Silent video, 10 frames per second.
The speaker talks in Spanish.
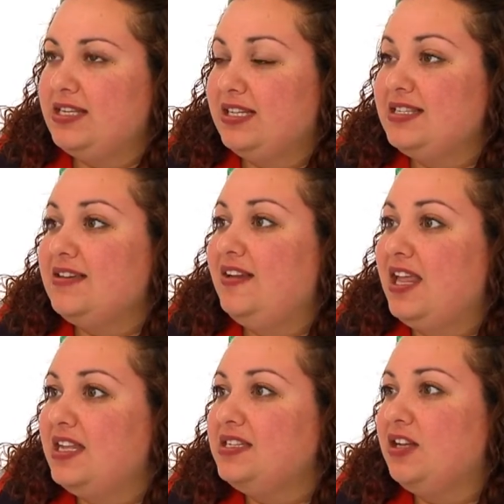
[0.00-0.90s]
ciertas
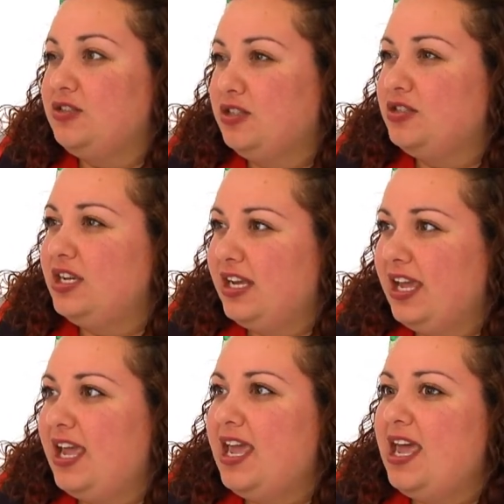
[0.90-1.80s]
habilidades que los niños tienen que